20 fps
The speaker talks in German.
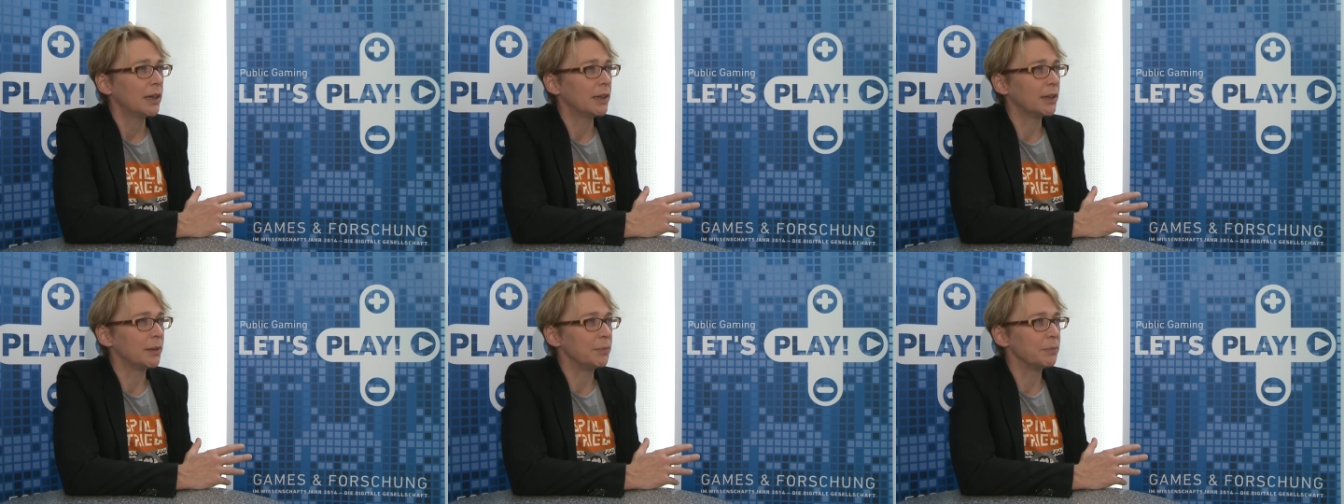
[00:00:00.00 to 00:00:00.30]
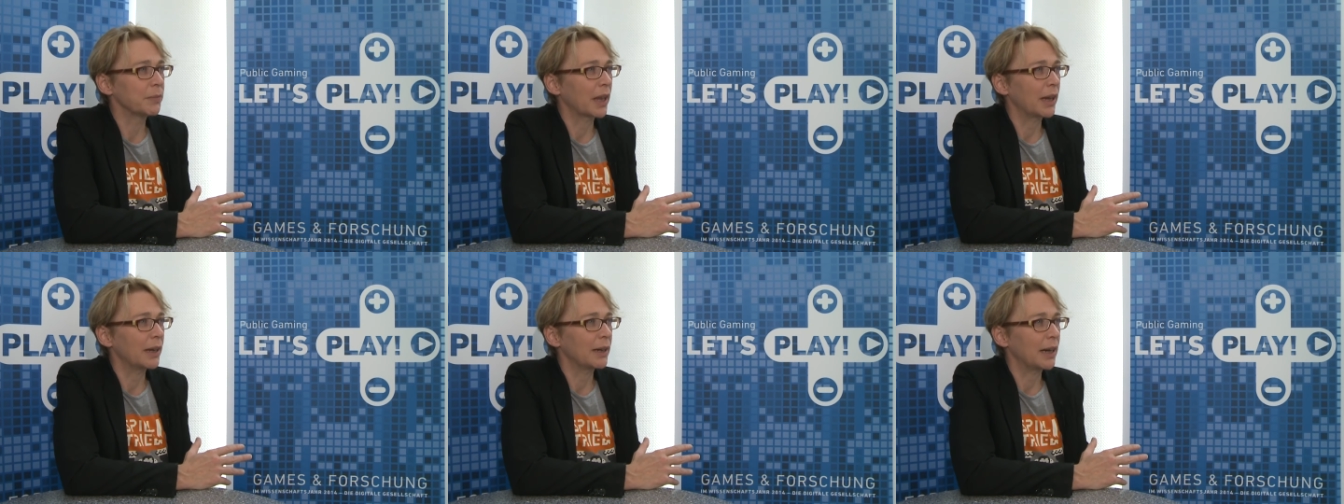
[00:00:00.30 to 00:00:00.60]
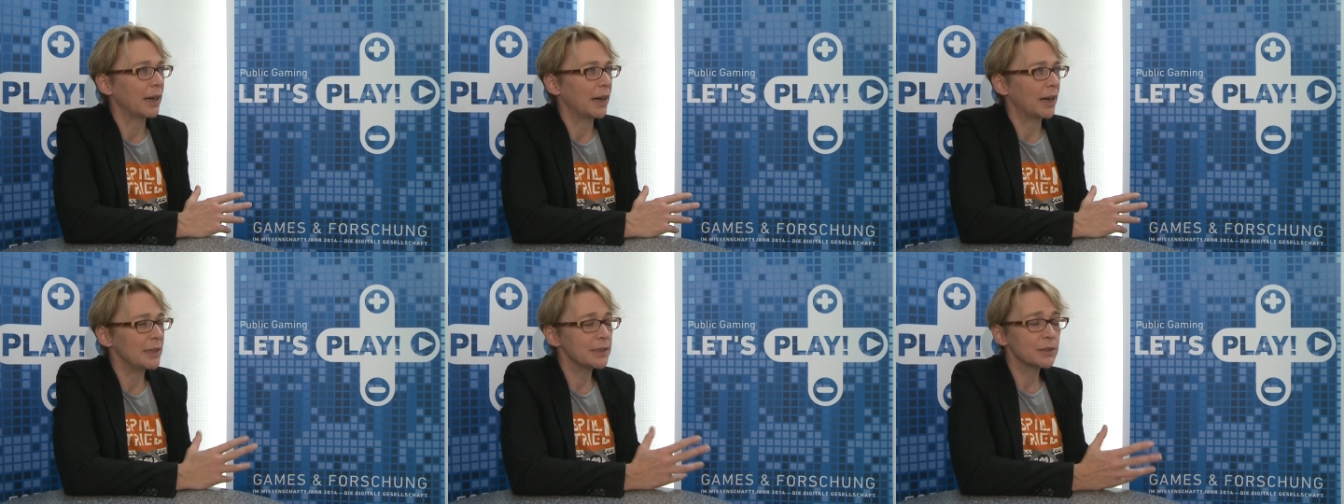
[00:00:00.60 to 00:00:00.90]
Ähm,
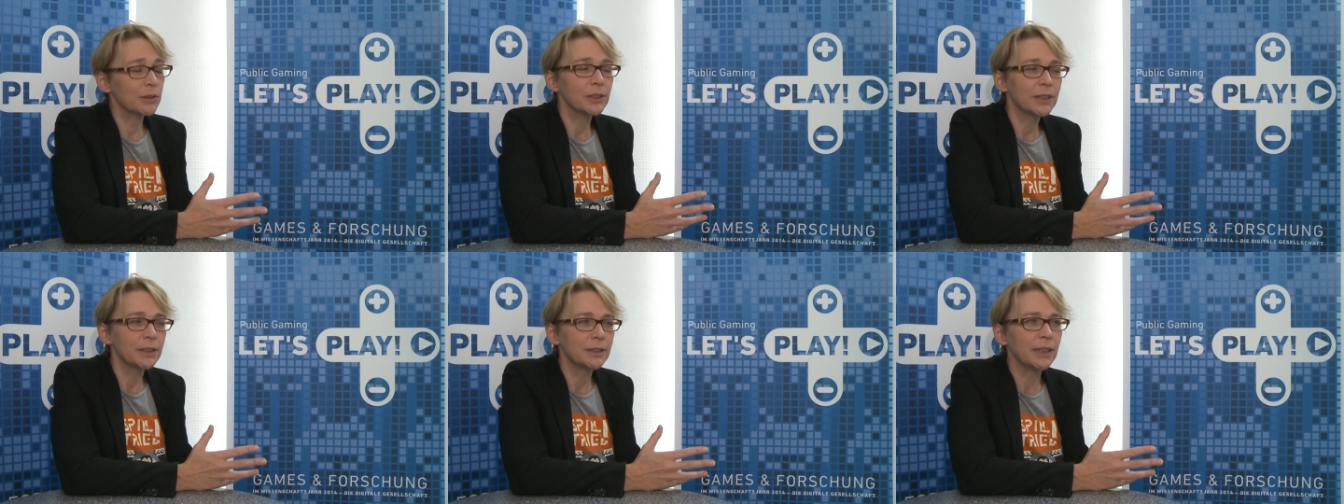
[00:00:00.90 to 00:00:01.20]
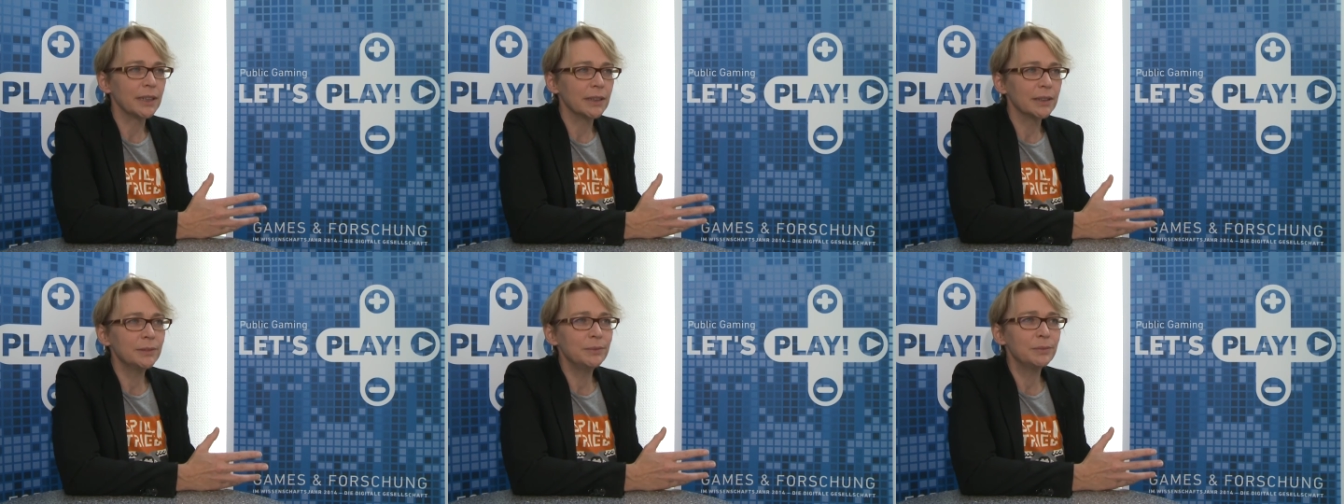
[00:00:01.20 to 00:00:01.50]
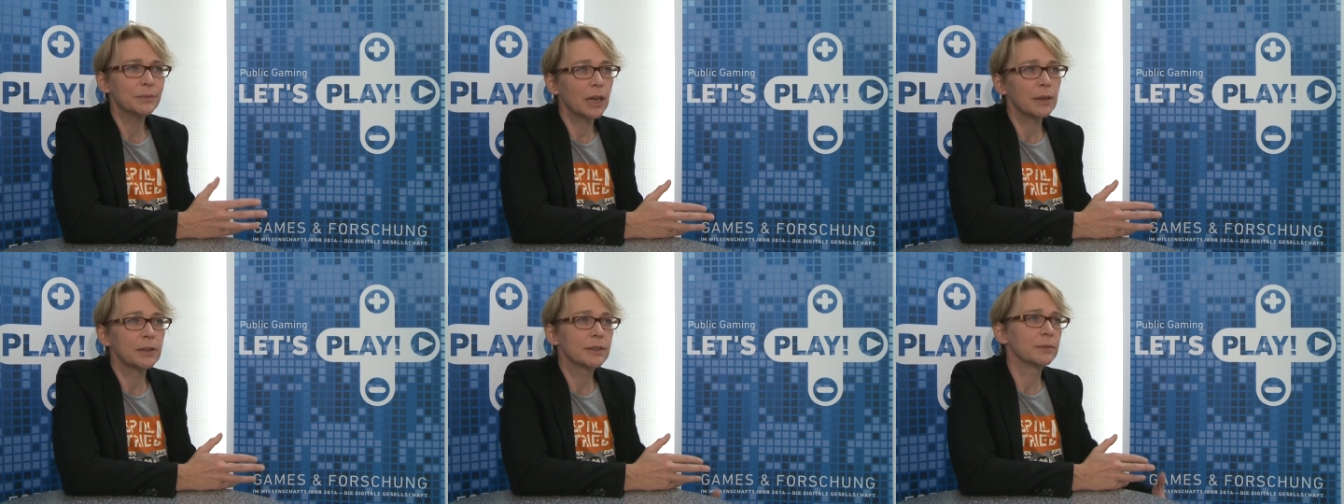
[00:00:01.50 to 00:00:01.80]
all solche Dinge,
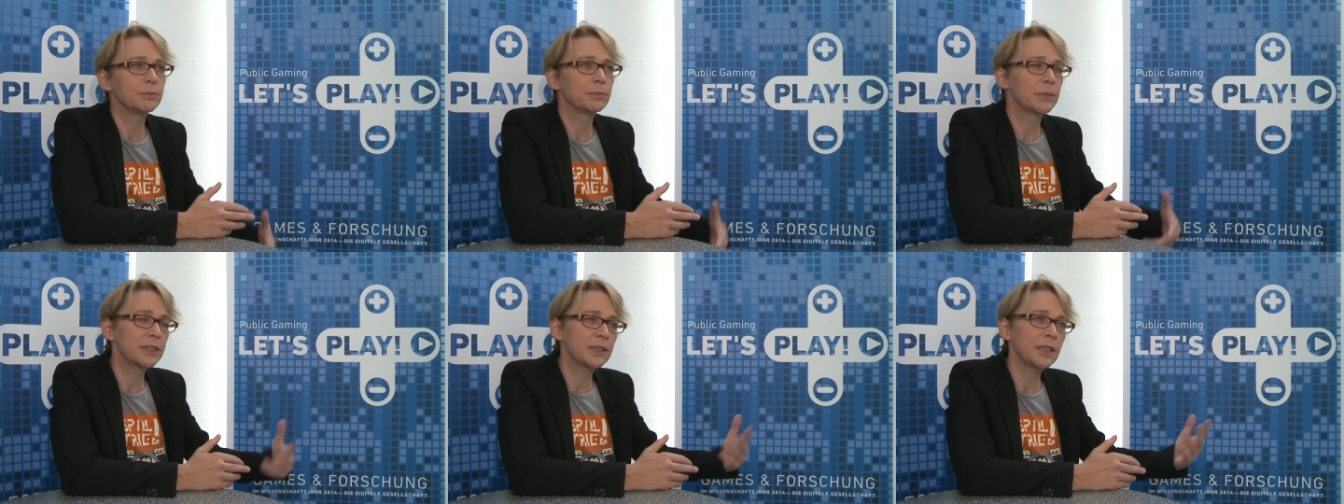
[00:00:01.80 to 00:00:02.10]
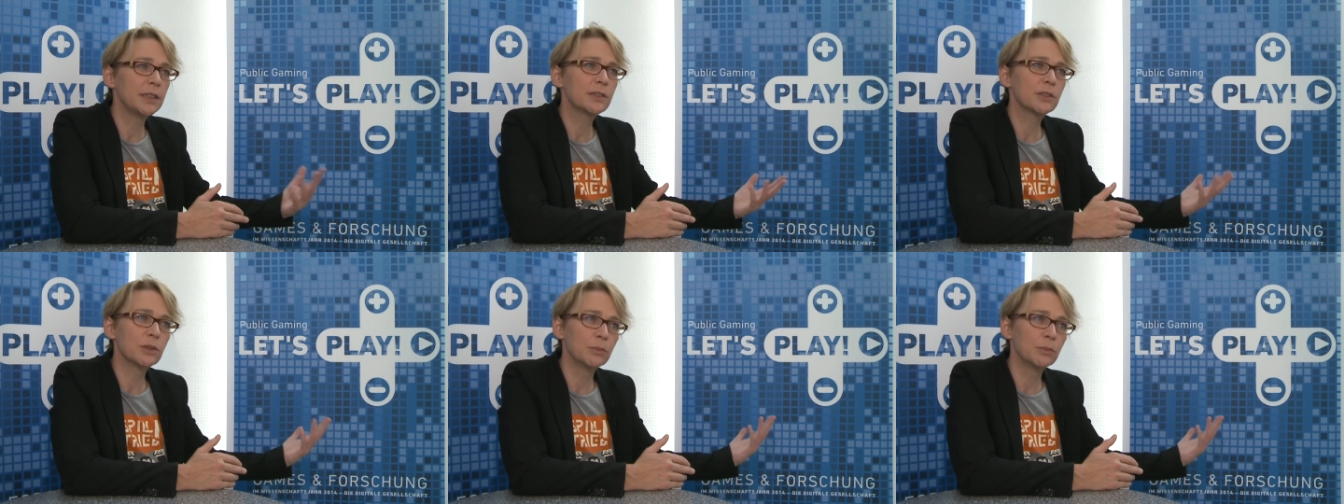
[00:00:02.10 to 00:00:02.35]
also bis hin zu